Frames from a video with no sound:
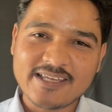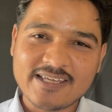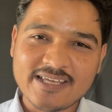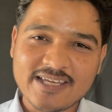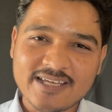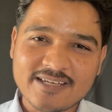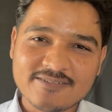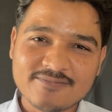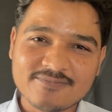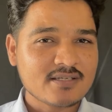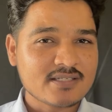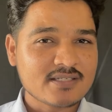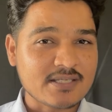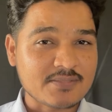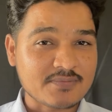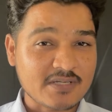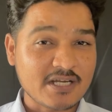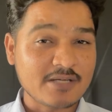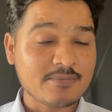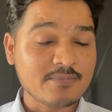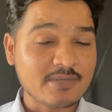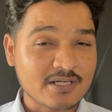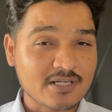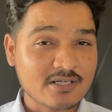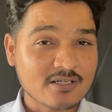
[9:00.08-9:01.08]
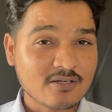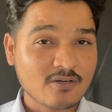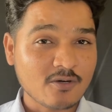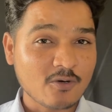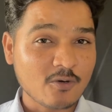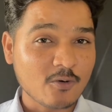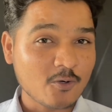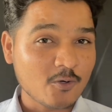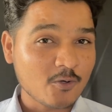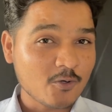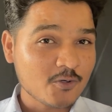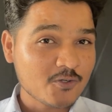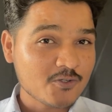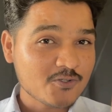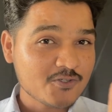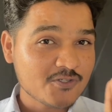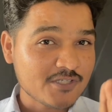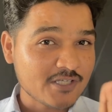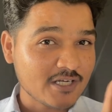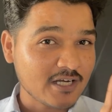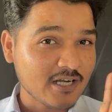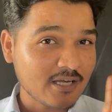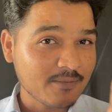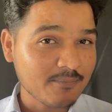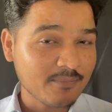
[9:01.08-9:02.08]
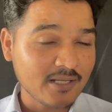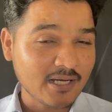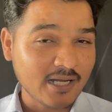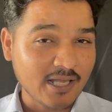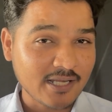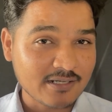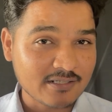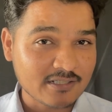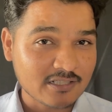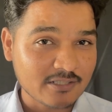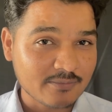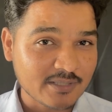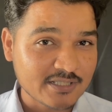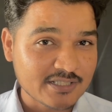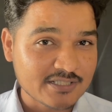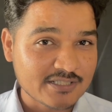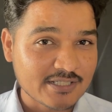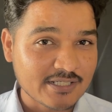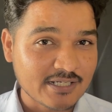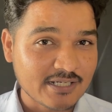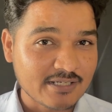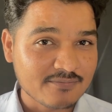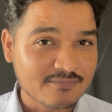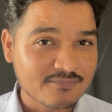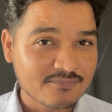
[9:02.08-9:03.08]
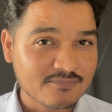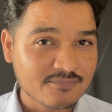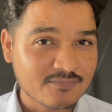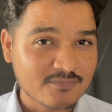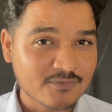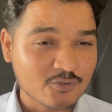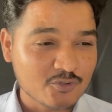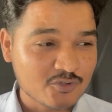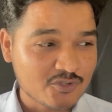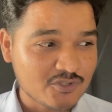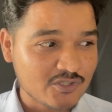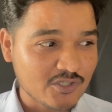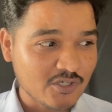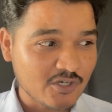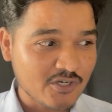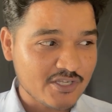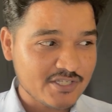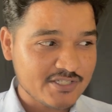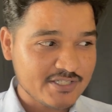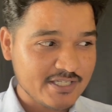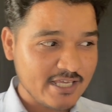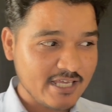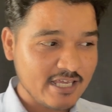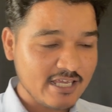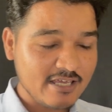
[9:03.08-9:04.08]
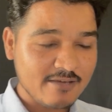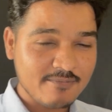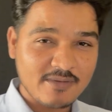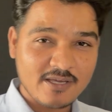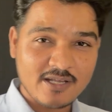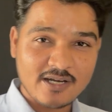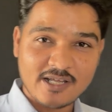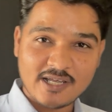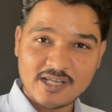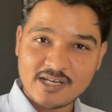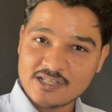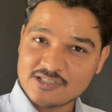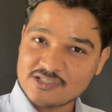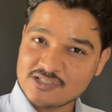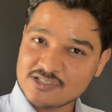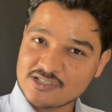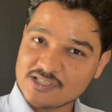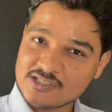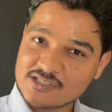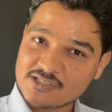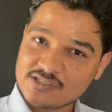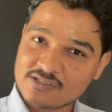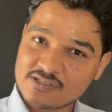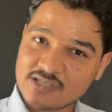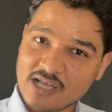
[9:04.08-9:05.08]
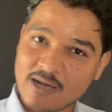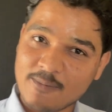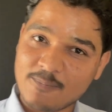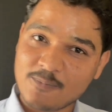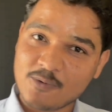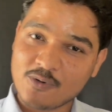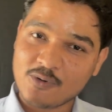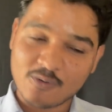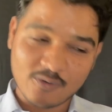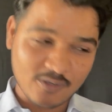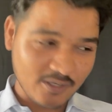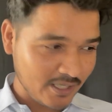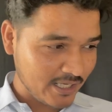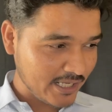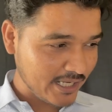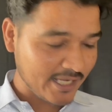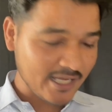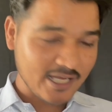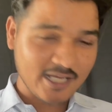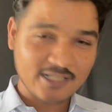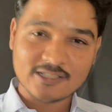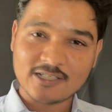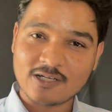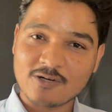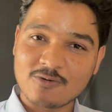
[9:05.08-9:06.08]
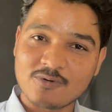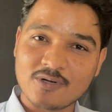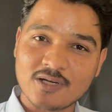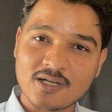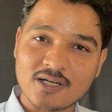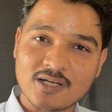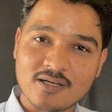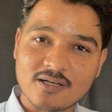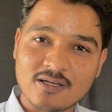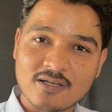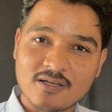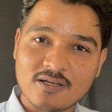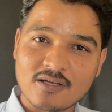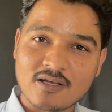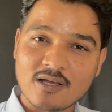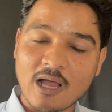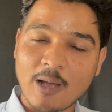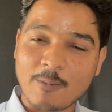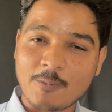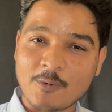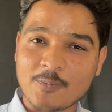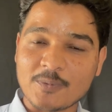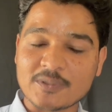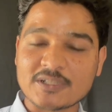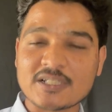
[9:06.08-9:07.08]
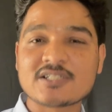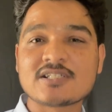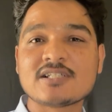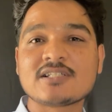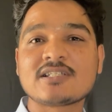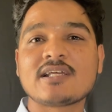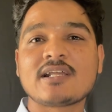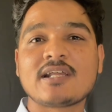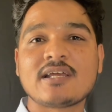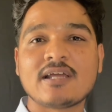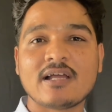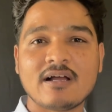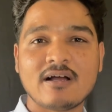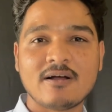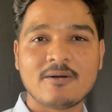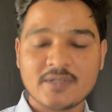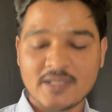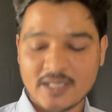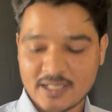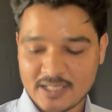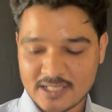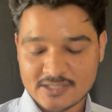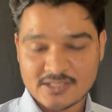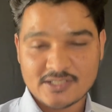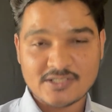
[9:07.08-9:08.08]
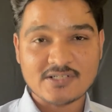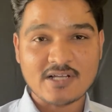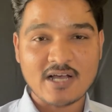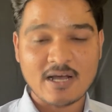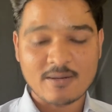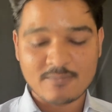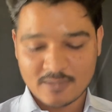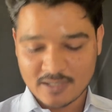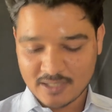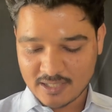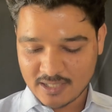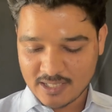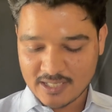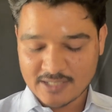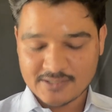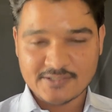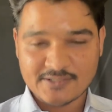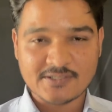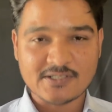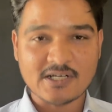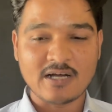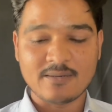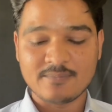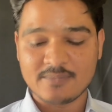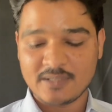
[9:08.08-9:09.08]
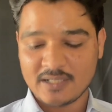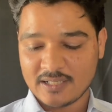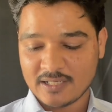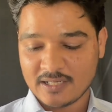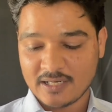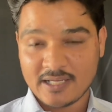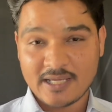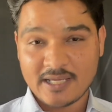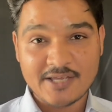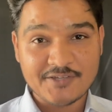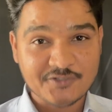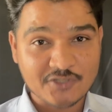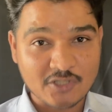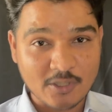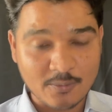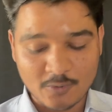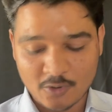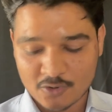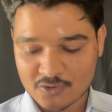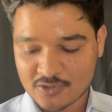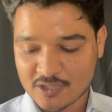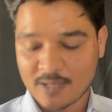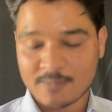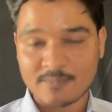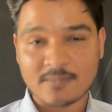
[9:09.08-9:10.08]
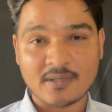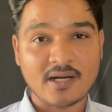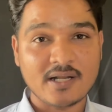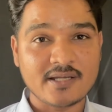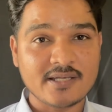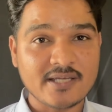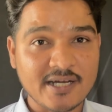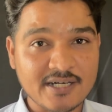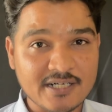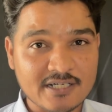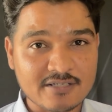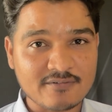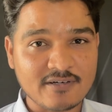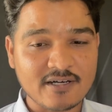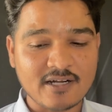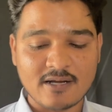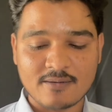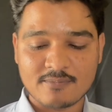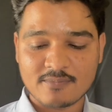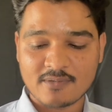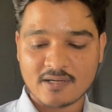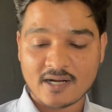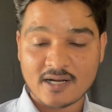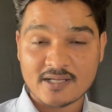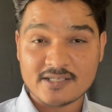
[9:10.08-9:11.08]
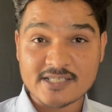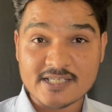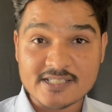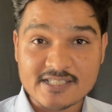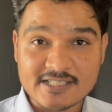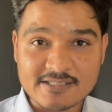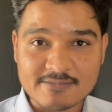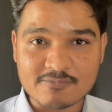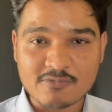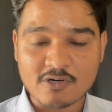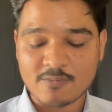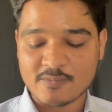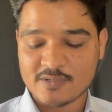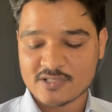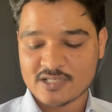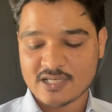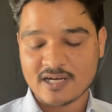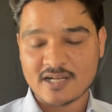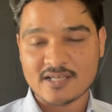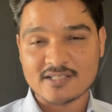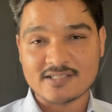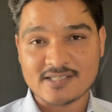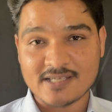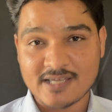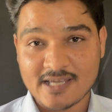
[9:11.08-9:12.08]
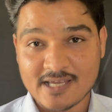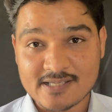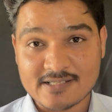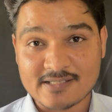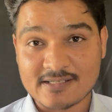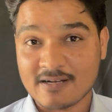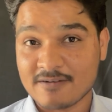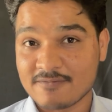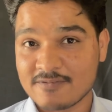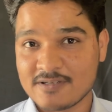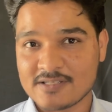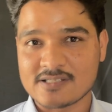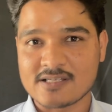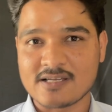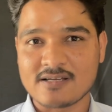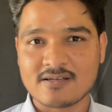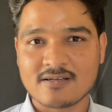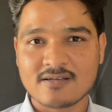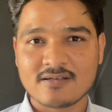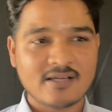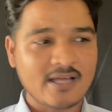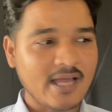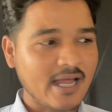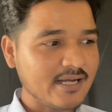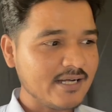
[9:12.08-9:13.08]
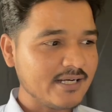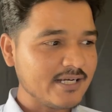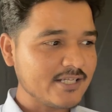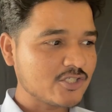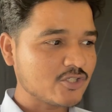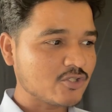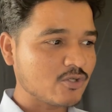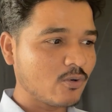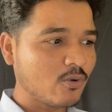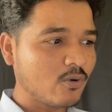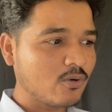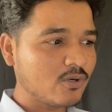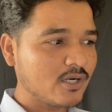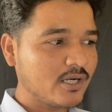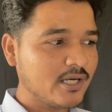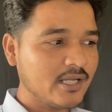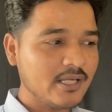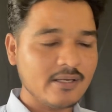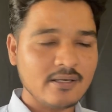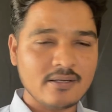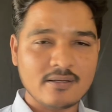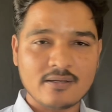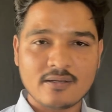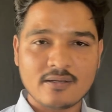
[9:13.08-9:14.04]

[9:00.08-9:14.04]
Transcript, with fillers: रहिए सब्सक्राइब बटन और चैनल का बेल आइकन दबा दीजिएगा तो जैसे ही मैं नई नई चीजें आपको लेके आता रहूंगा ना आपको पता चलता रहेगा कि ये चीज काम कर रही है ये चीज काम नहीं कर रही है ये स्टॉप लॉस काम कर रहा है ये इंटरवल काम कर रहा है ये सिंबल में जाना चाहिए ऐसा वैसा एंड इट इज टोटली